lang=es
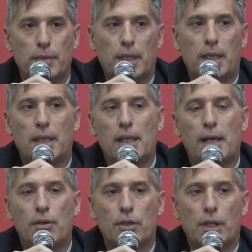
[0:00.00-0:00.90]
dejar
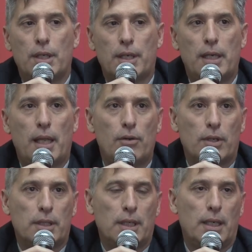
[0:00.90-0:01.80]
claro que en realidad lo
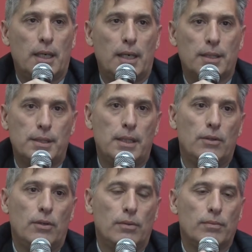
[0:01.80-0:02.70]
que está
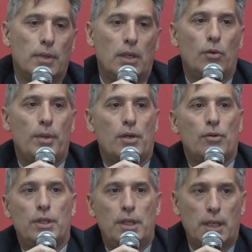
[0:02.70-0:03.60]
haciendo el
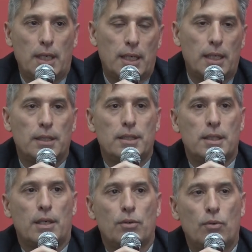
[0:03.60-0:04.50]
gobierno tiene que
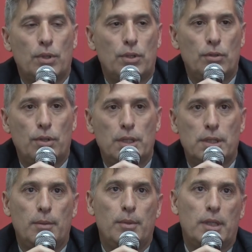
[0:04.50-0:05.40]
garantizar dos cuestiones
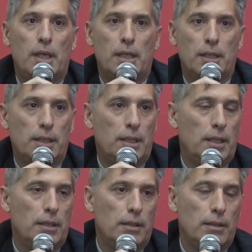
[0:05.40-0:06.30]
elementales que
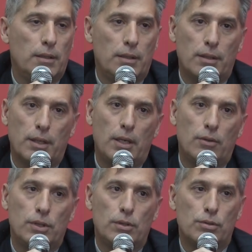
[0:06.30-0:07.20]
tienen raíz
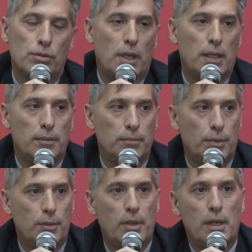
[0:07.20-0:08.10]
constitucional.
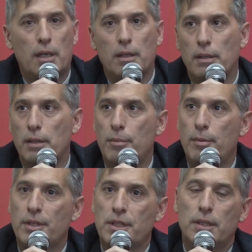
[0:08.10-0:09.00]
en
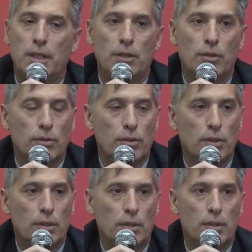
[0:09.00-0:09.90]
primer sentido,
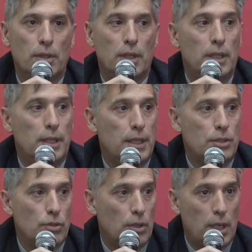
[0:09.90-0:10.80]
el
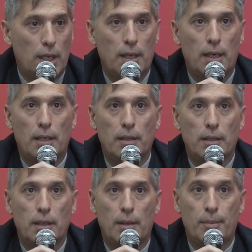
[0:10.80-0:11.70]
derecho a,
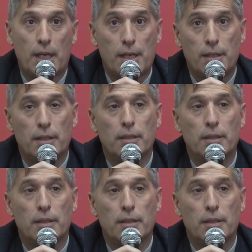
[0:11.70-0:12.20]
parar